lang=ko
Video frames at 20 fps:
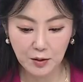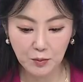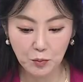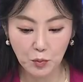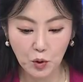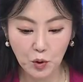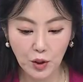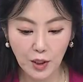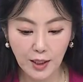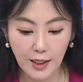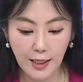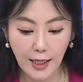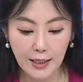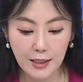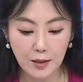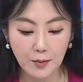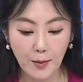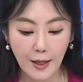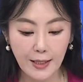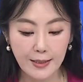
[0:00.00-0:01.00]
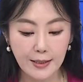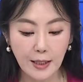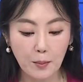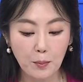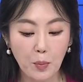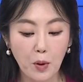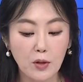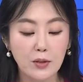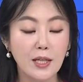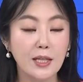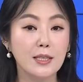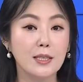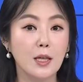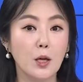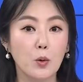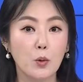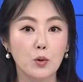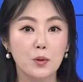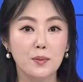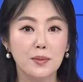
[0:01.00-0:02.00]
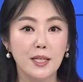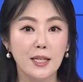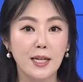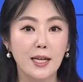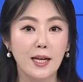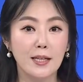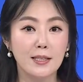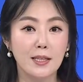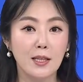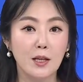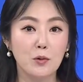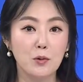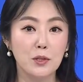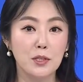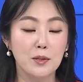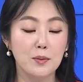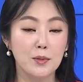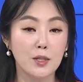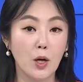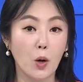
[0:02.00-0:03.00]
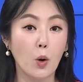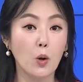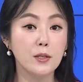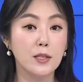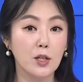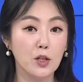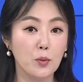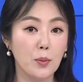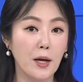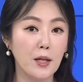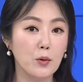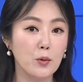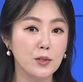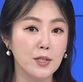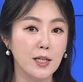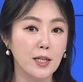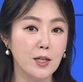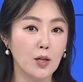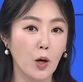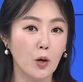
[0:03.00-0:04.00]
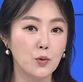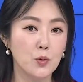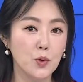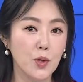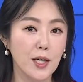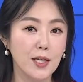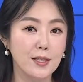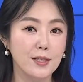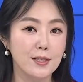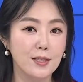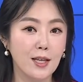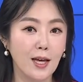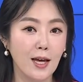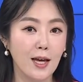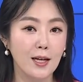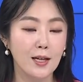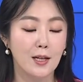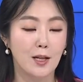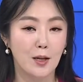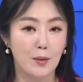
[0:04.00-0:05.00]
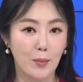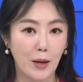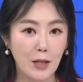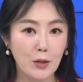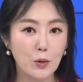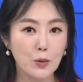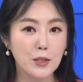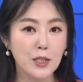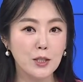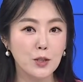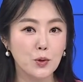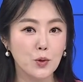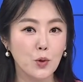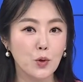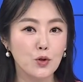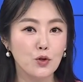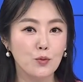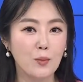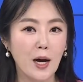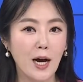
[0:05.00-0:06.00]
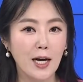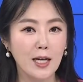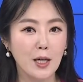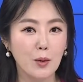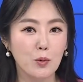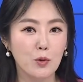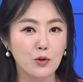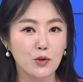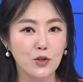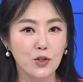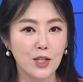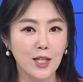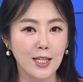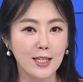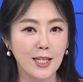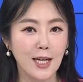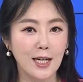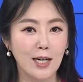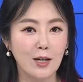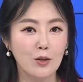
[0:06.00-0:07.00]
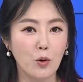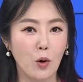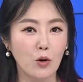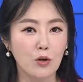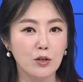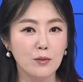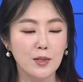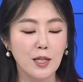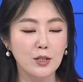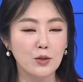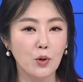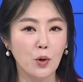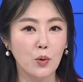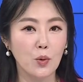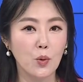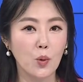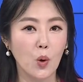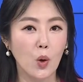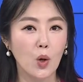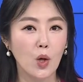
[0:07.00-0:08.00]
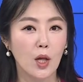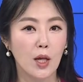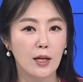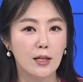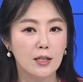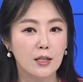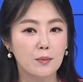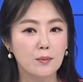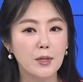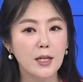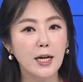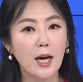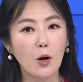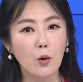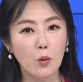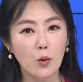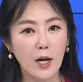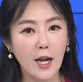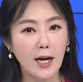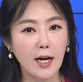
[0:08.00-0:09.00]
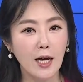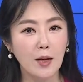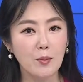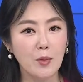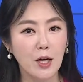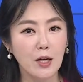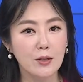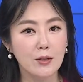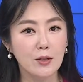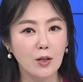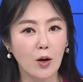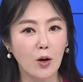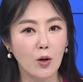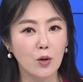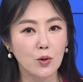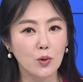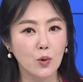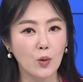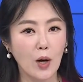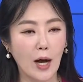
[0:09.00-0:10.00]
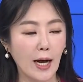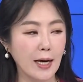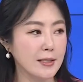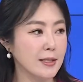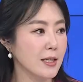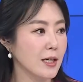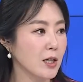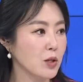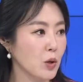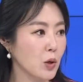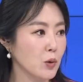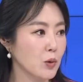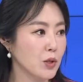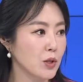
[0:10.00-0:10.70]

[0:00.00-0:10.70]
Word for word: 음봉이긴 하지만 3%대 오름세를 나타내고 있습니다. 어제도 반도체가 견조했는데 반도체 쪽 유망하게 볼 수 있겠다라고 언급해 주셨고 금리가 올라가면서 또 악재가 되고